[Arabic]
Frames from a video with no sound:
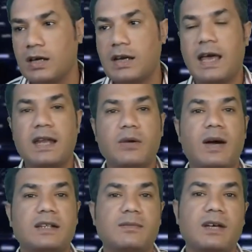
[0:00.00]
الاهلي
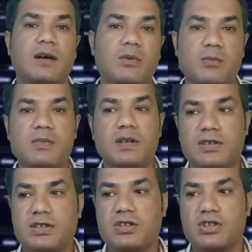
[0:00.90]
وقت ما جابه من
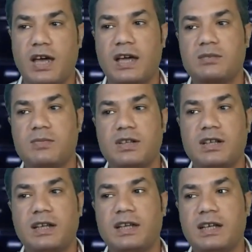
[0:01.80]
حسين الشحات من
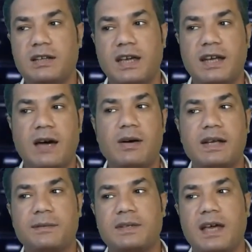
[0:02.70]
العين كان
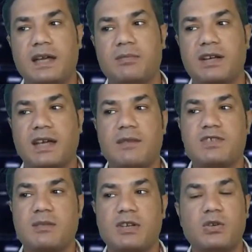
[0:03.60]
حوالي تقريبا
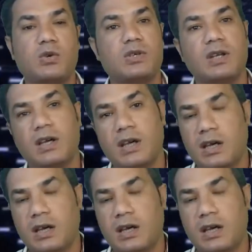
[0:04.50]
5 مليون